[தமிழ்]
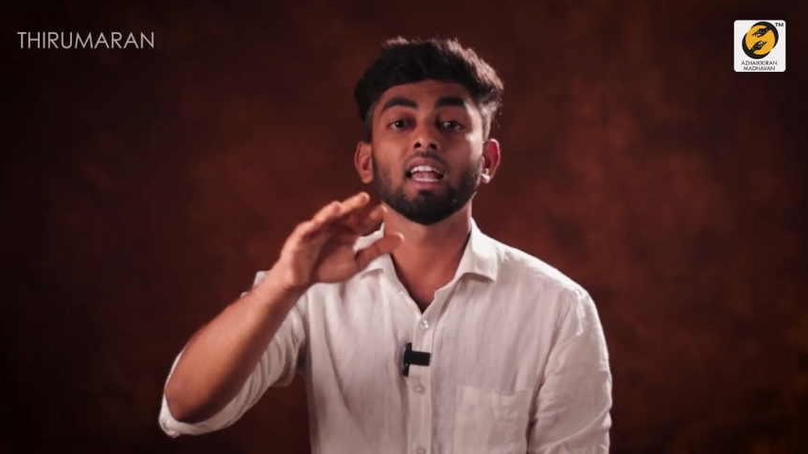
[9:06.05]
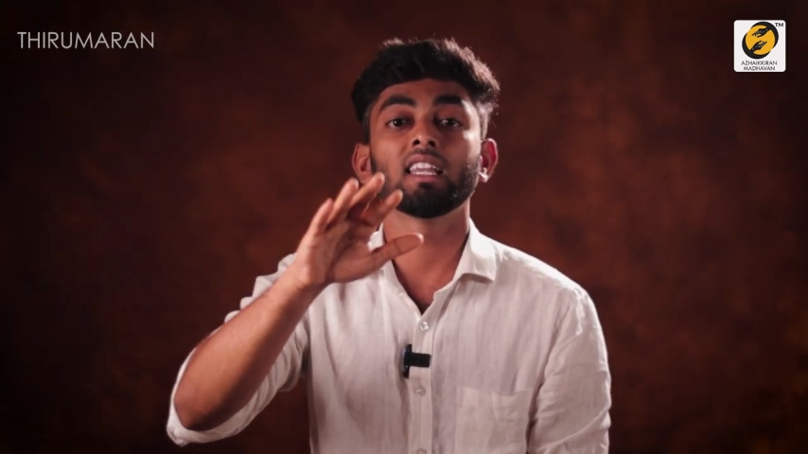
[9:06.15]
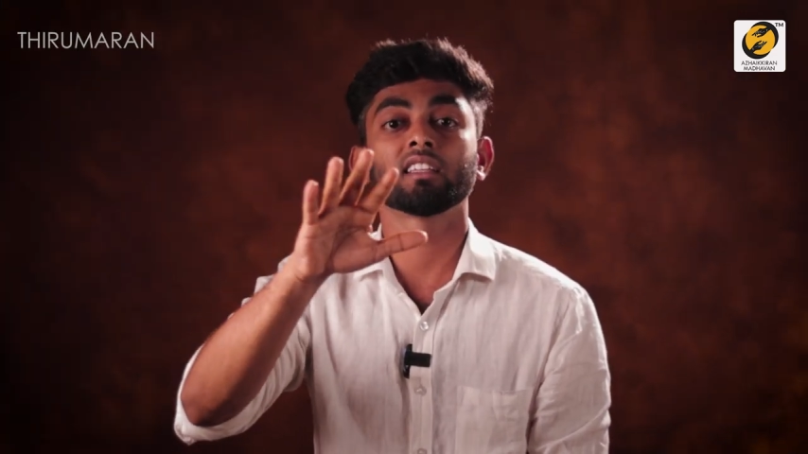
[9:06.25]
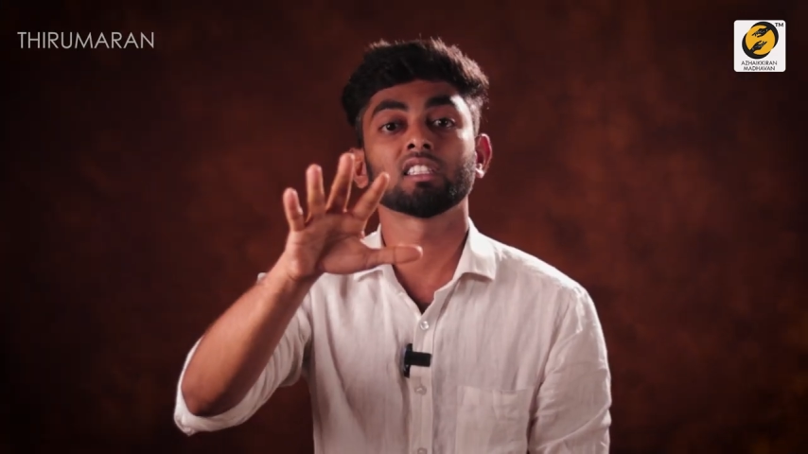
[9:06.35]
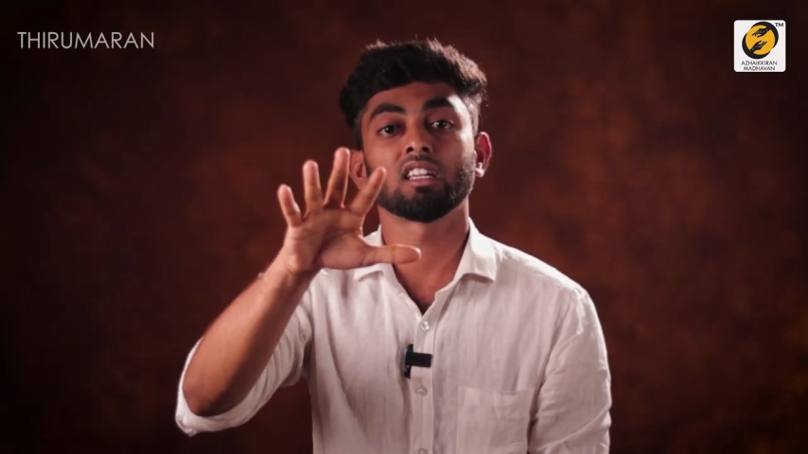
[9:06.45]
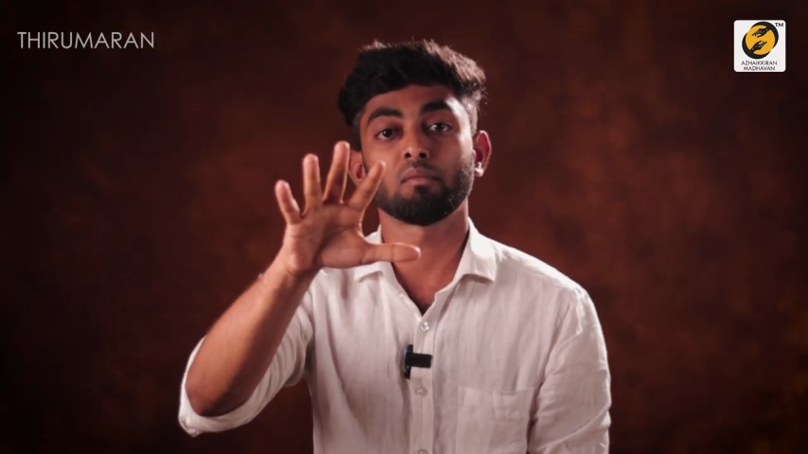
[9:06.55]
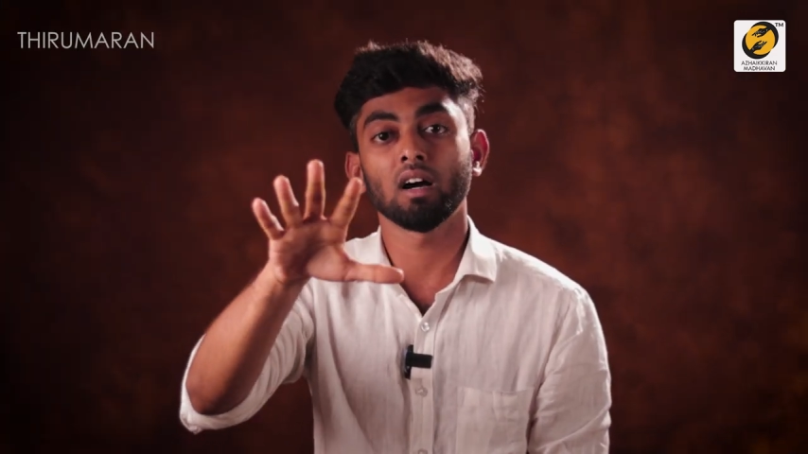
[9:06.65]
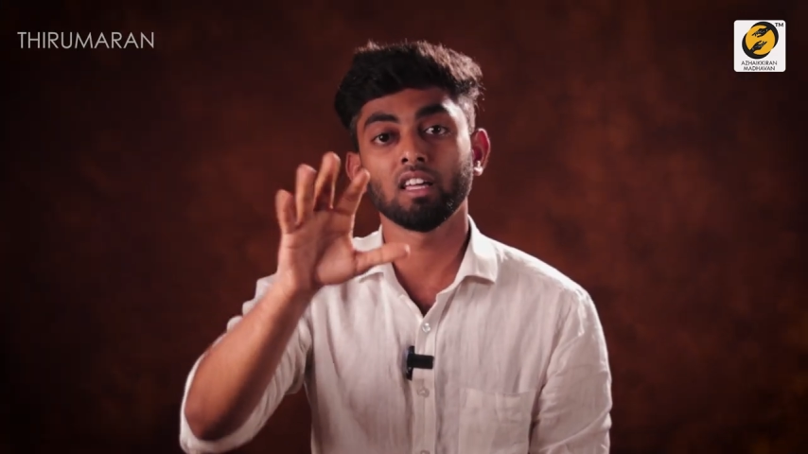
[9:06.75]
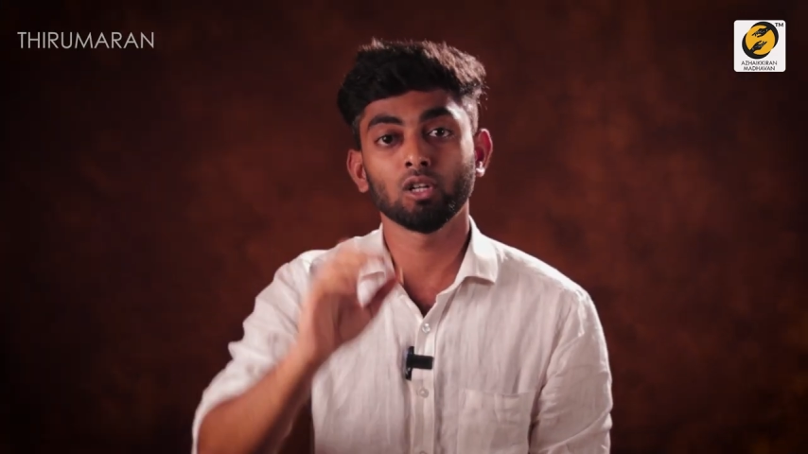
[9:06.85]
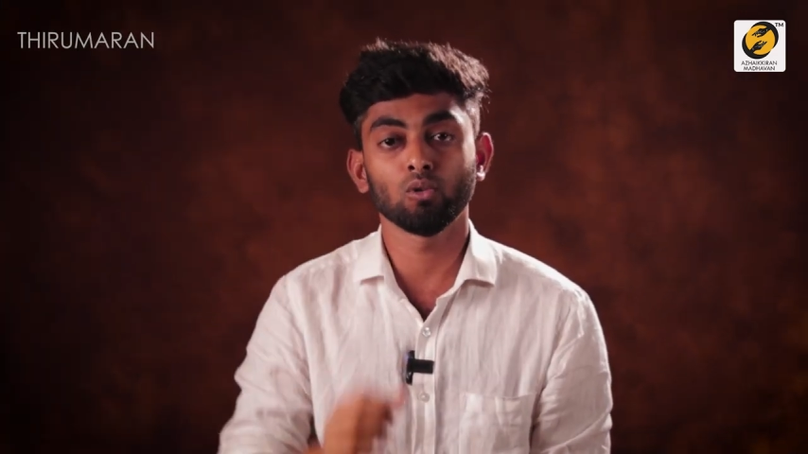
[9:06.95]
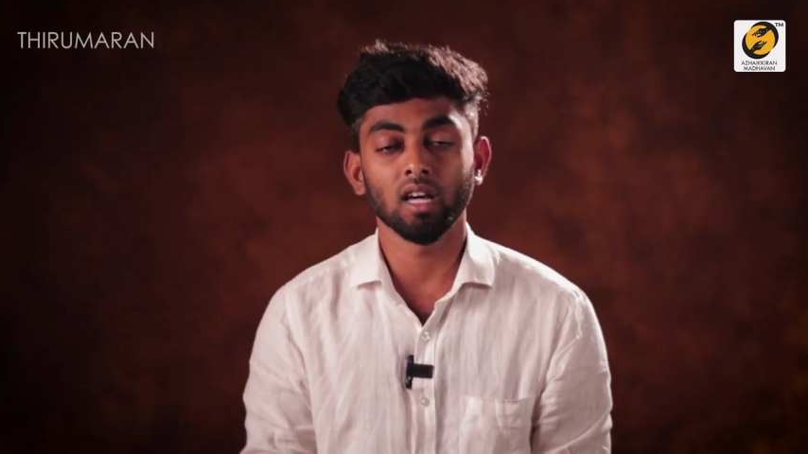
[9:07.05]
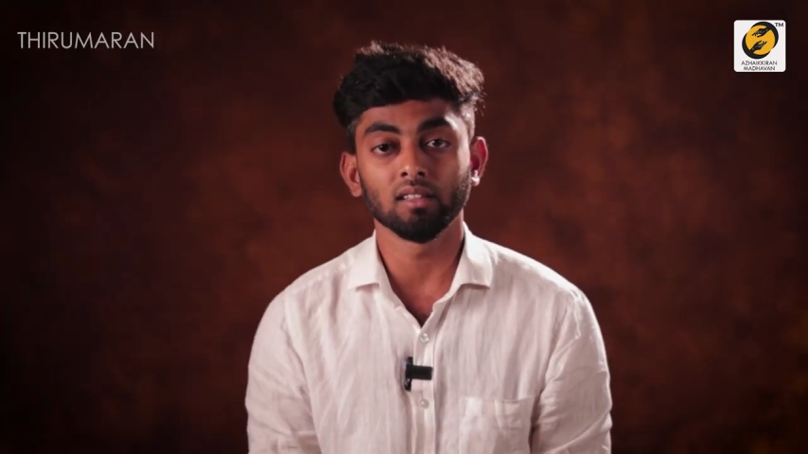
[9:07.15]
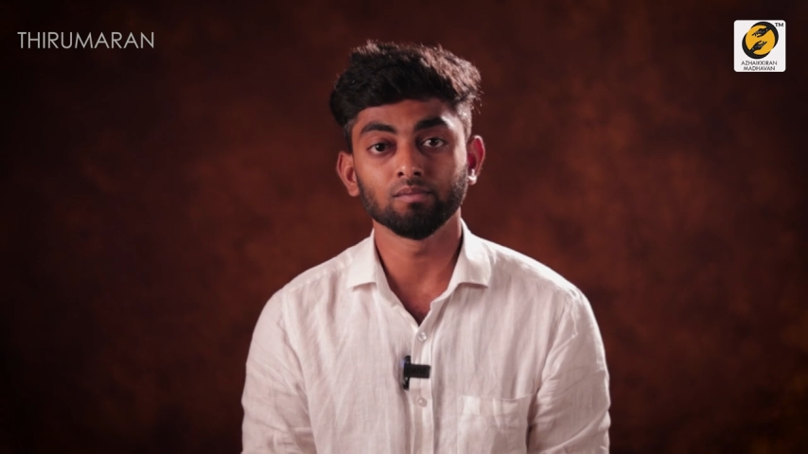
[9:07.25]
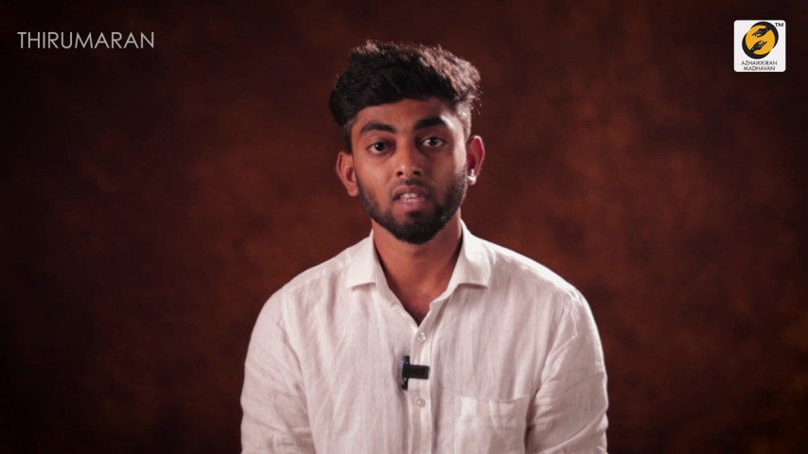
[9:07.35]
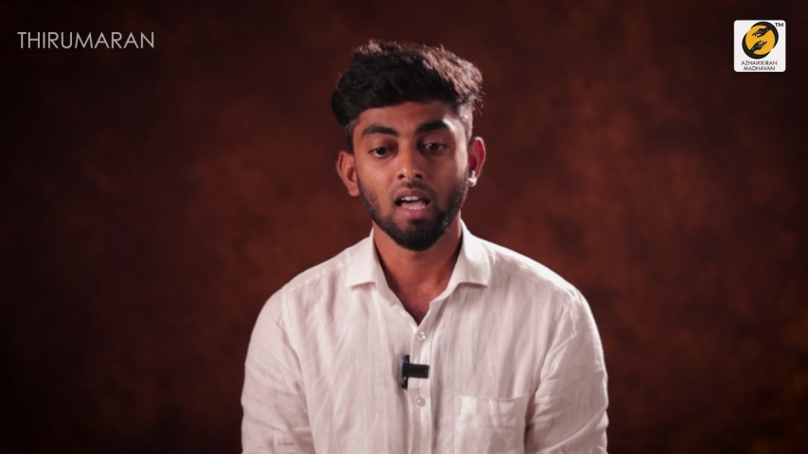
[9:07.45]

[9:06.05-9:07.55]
அள்ளி நட்சத்திரமாக இருக்கக்கூடாது